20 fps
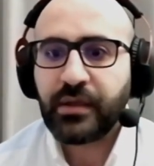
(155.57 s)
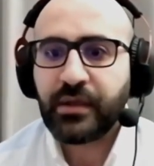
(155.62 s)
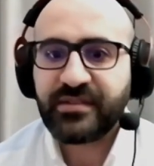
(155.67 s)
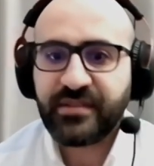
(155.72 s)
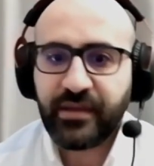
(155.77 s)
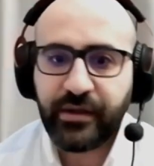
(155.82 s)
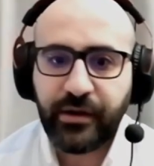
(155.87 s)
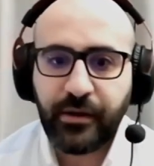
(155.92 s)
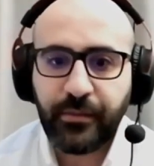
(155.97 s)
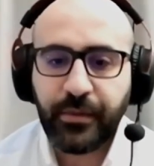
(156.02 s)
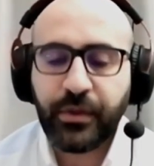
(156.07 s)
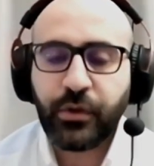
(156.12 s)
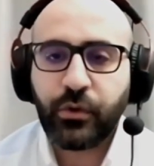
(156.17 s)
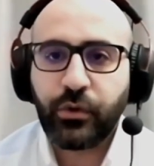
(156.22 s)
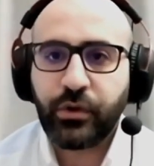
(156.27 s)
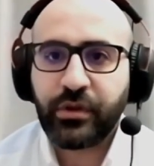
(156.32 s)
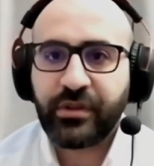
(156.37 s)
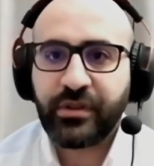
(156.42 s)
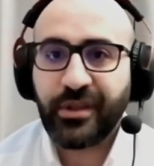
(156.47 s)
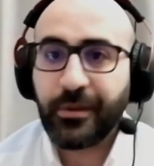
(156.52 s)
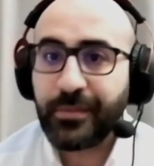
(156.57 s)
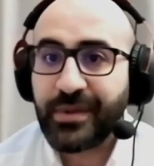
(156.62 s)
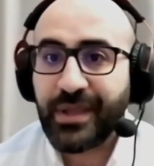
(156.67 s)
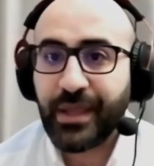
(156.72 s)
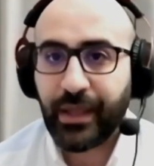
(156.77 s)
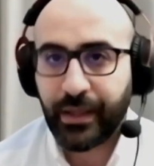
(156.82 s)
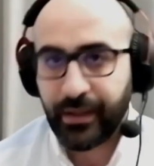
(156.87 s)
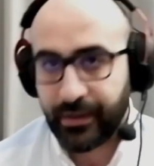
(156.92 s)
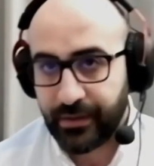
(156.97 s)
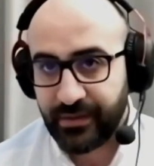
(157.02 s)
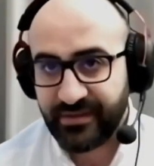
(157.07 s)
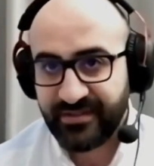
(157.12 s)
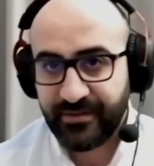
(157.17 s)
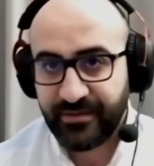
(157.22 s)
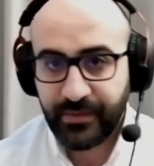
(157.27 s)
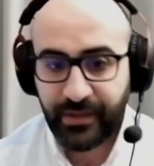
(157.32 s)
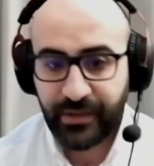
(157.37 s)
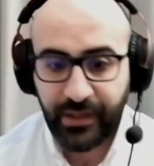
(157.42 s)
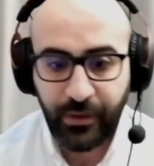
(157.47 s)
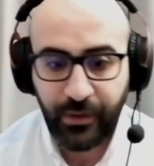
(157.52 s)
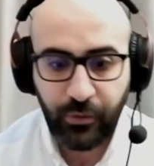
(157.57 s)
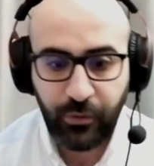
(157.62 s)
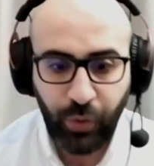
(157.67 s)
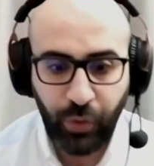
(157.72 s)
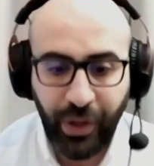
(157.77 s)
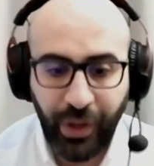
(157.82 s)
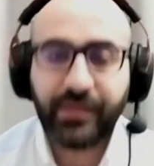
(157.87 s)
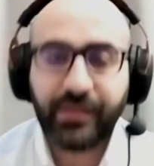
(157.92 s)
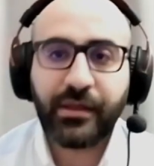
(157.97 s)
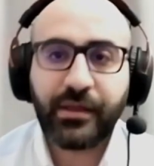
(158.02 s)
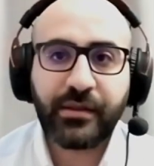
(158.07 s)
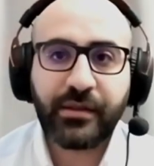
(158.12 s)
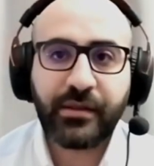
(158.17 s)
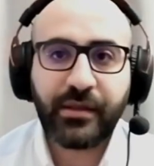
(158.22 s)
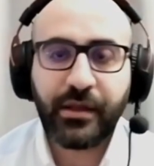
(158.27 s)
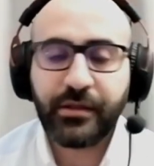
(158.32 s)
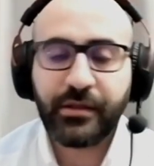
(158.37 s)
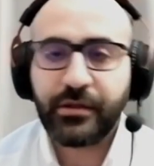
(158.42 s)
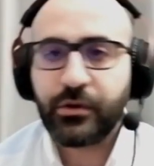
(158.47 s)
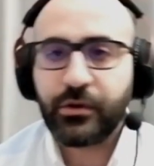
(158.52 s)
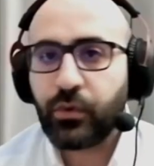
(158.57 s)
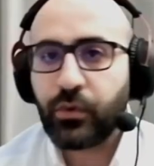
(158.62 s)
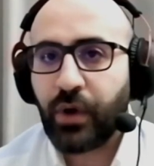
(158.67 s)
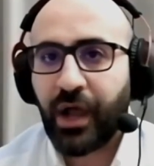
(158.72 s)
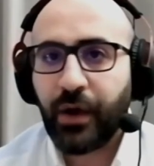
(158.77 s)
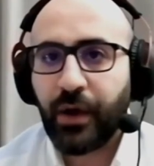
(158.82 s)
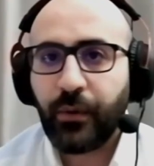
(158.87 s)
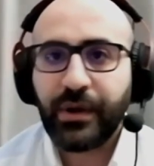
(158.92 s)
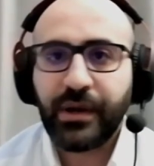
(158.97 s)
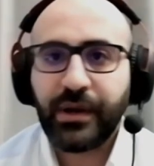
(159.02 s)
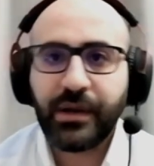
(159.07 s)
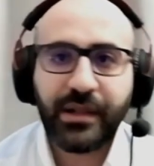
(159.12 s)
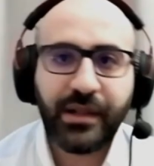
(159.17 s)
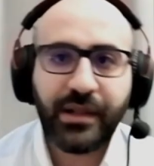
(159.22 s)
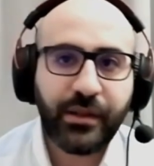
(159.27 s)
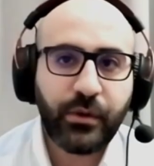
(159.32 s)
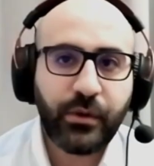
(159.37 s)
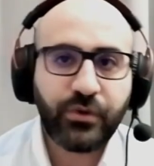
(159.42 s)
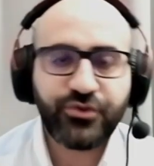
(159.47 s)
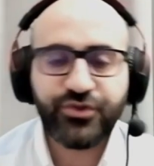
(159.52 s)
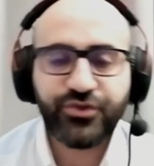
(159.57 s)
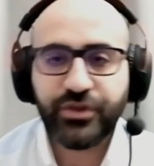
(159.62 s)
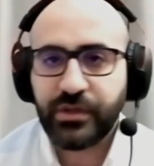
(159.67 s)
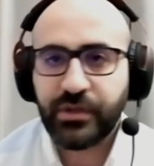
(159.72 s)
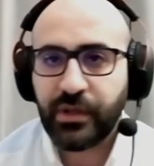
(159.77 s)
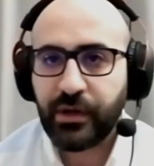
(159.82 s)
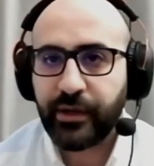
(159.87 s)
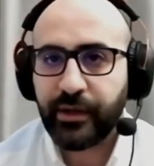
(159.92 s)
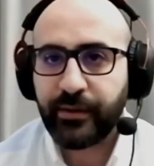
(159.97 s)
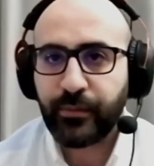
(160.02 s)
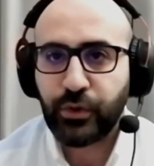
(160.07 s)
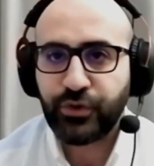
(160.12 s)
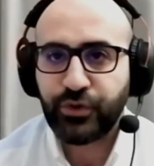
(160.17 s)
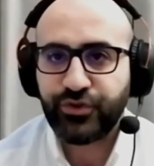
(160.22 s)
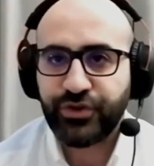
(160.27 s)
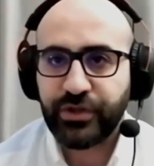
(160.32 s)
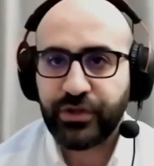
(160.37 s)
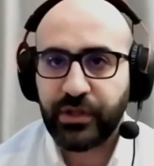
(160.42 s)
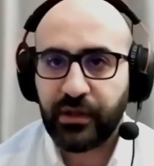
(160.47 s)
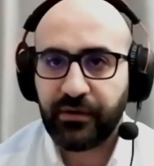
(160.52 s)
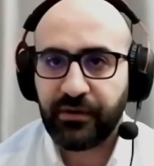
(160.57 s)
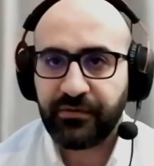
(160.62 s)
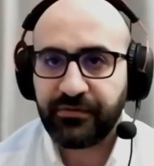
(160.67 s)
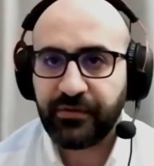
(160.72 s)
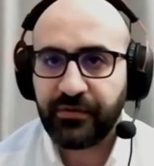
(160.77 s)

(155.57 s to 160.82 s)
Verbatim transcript: صار البيتكوين الطبيعي اذا بدنا ناخذ معدل التعدين هو حوالي 23 ل 24000